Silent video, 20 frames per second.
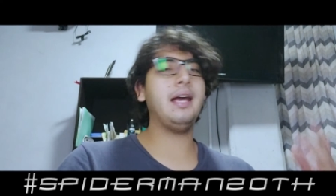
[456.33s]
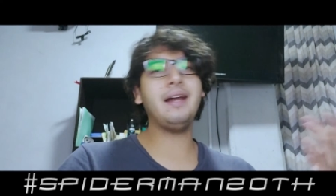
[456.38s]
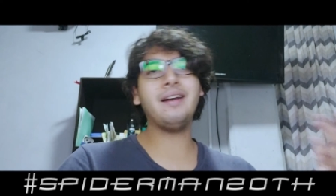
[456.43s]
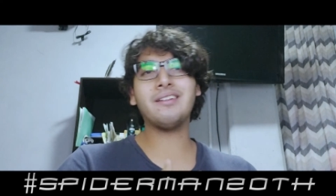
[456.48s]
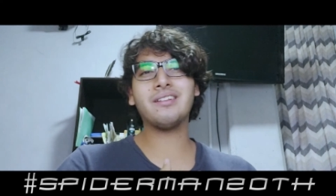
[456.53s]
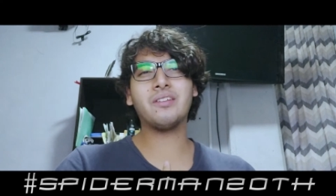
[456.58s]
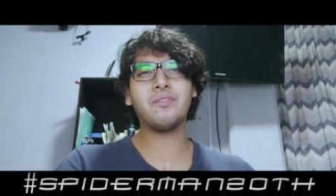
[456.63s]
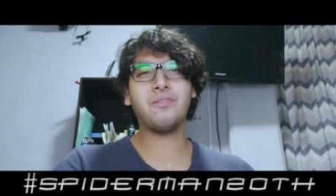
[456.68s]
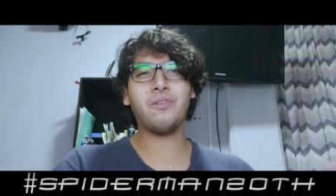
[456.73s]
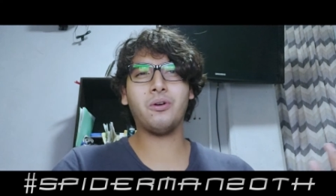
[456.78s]

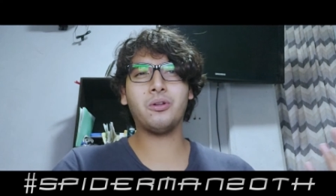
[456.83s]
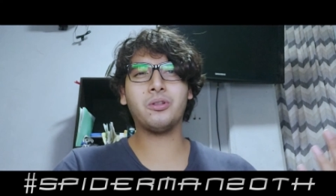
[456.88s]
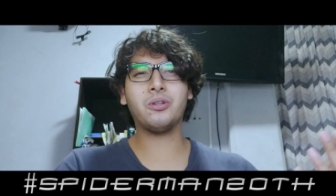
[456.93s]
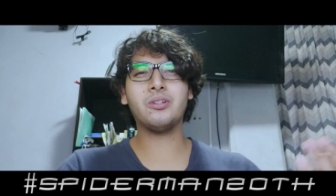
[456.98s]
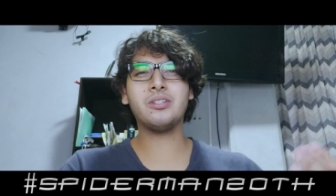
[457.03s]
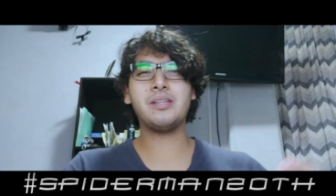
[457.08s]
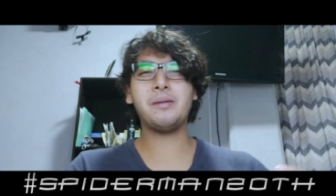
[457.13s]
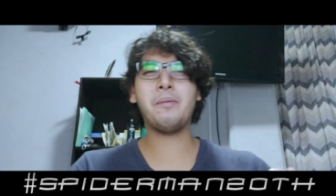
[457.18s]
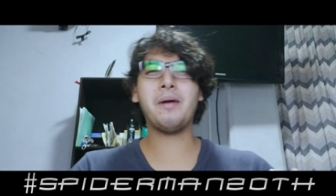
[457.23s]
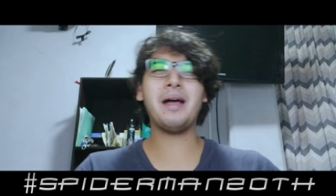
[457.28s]
en los
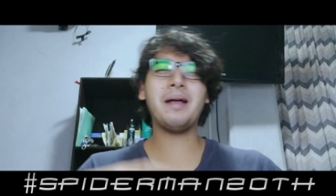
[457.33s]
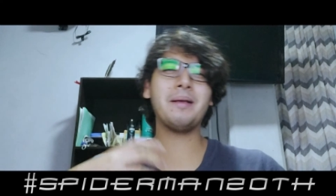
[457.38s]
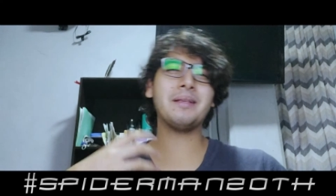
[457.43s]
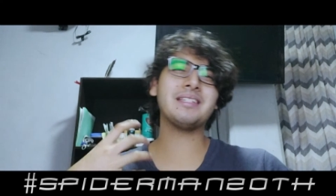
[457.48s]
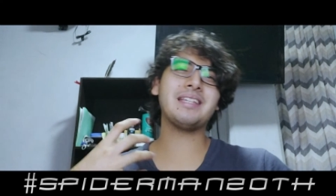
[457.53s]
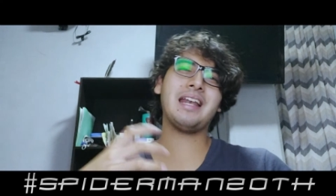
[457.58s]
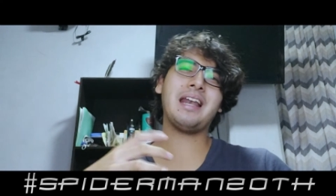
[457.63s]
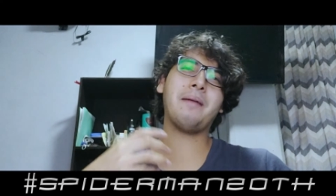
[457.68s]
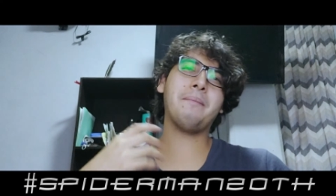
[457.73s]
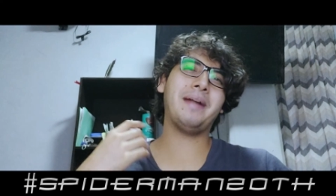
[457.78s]
fondos y va
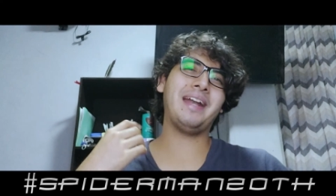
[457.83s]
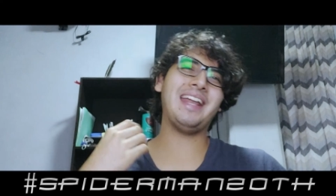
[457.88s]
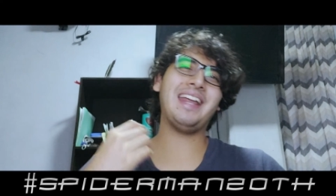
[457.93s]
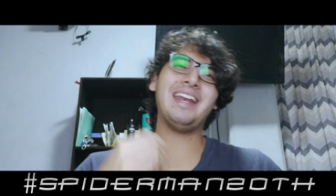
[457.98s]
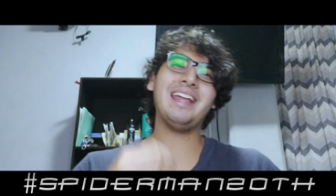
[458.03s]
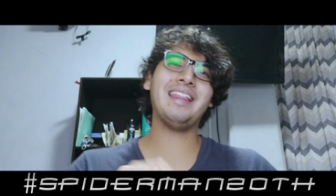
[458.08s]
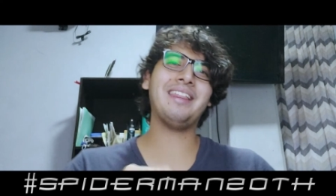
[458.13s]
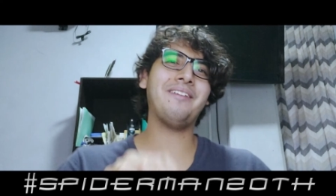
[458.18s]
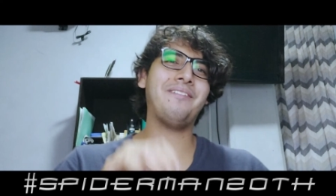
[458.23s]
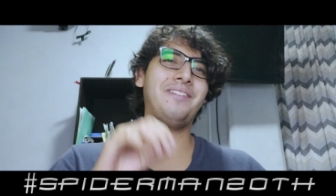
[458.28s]
a ser la
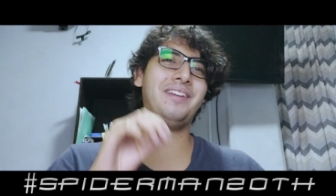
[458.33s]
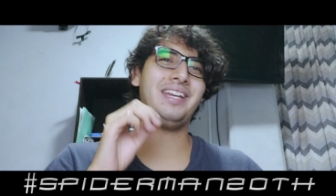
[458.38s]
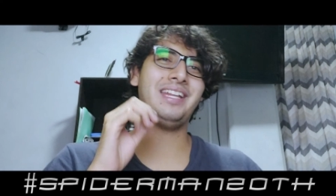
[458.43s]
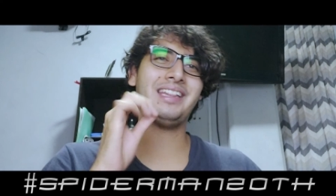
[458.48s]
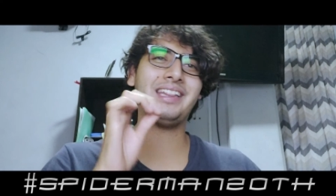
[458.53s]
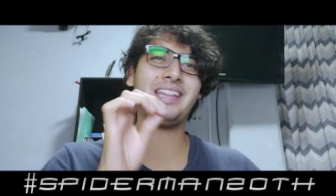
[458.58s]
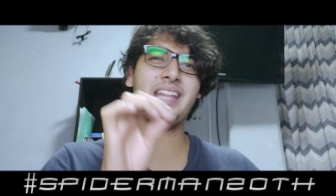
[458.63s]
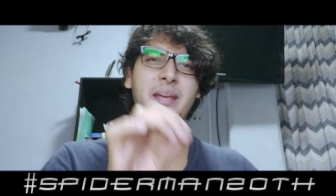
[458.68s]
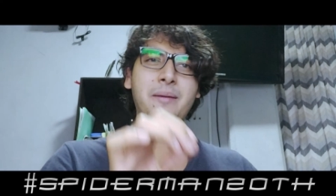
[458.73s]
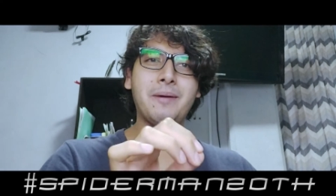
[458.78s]
manera
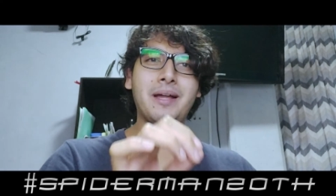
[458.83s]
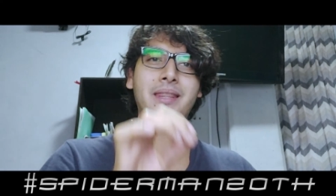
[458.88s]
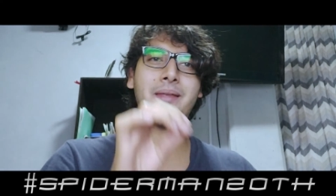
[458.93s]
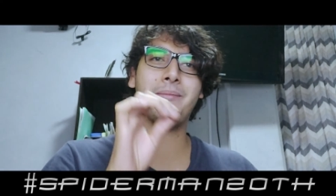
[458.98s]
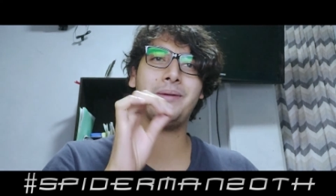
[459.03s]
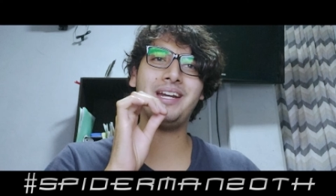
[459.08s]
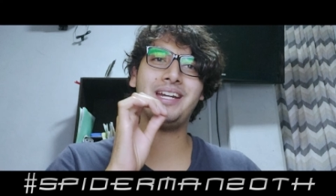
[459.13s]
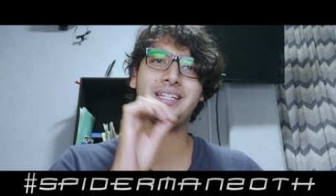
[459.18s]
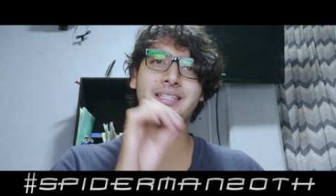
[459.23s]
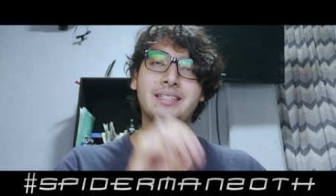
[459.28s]
definitiva
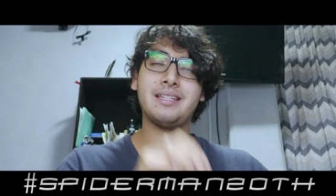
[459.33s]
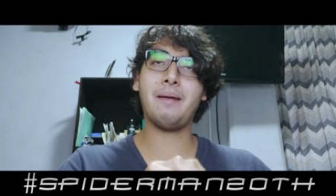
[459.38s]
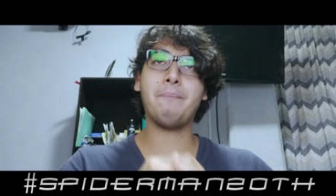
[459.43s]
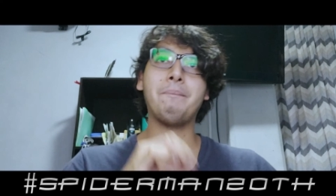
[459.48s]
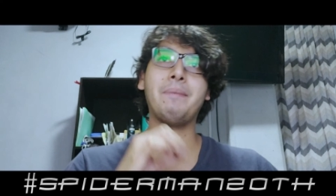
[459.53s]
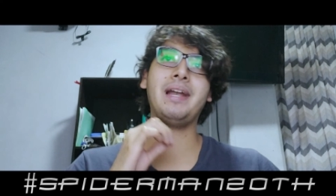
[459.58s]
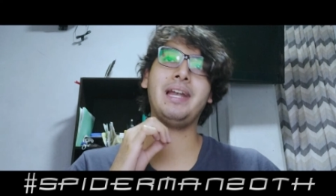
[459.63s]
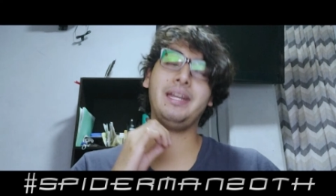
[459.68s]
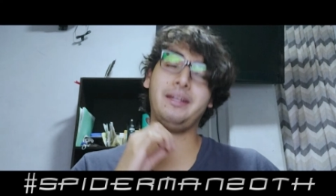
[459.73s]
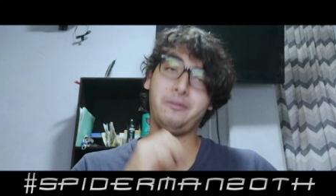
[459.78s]
de ver
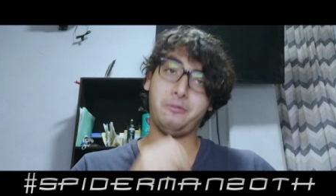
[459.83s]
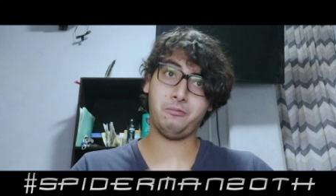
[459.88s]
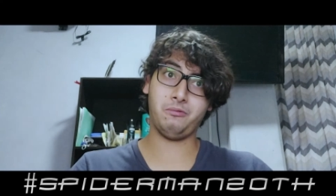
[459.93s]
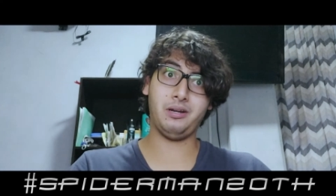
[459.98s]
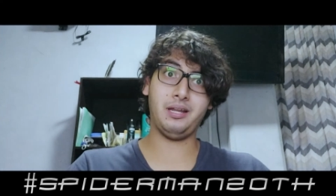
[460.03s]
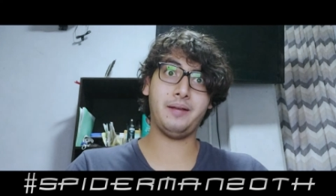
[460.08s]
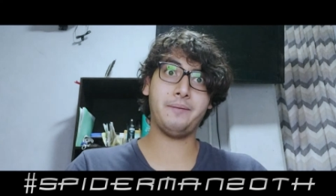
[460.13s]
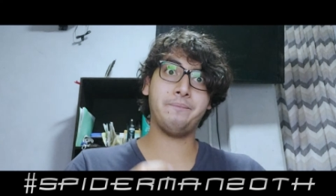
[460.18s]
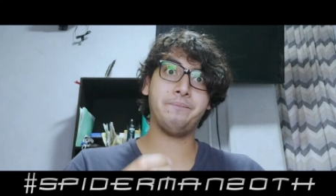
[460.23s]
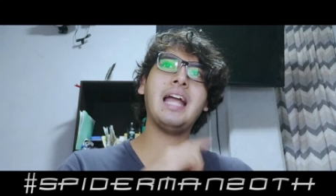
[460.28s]
esta
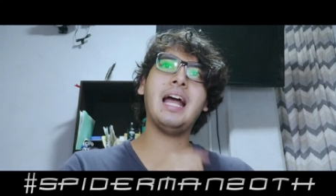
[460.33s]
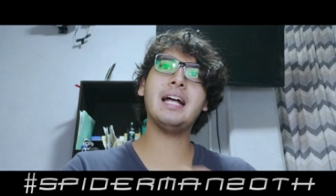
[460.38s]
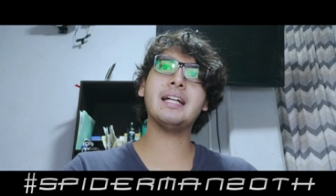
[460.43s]
película.